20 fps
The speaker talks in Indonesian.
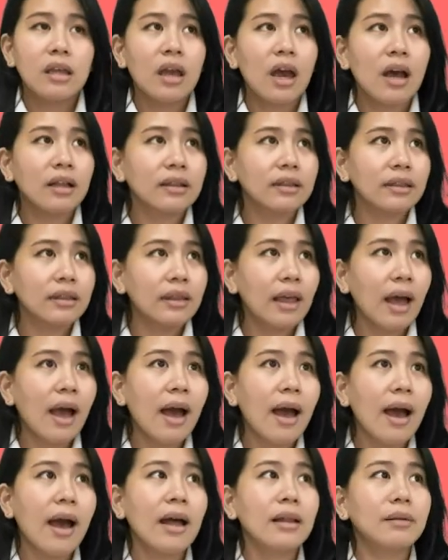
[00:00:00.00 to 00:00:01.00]
yang
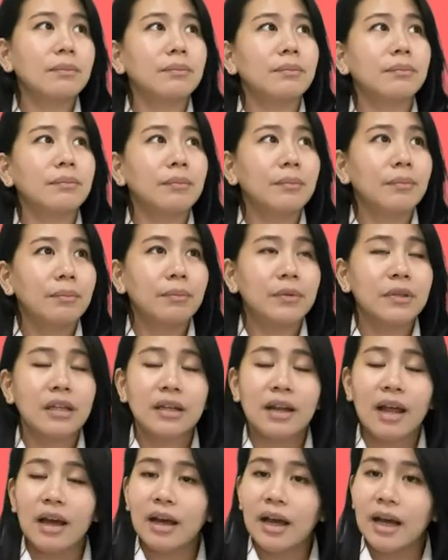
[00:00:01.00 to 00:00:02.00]
taat
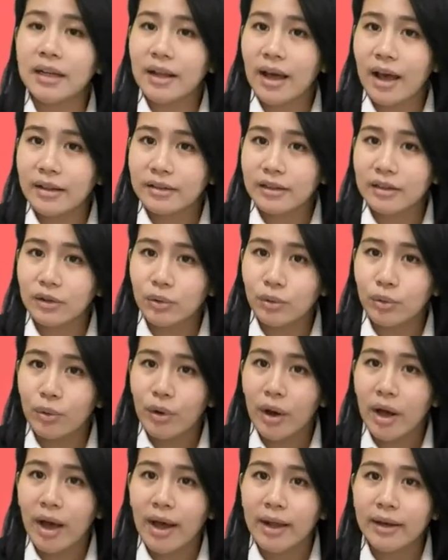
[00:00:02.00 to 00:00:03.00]
menyenangkan hati
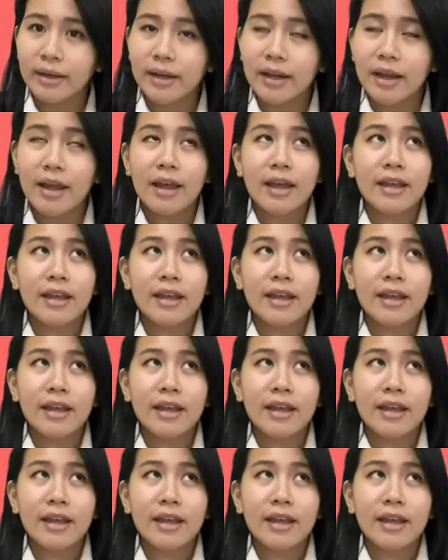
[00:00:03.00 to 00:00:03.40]
Tuhan,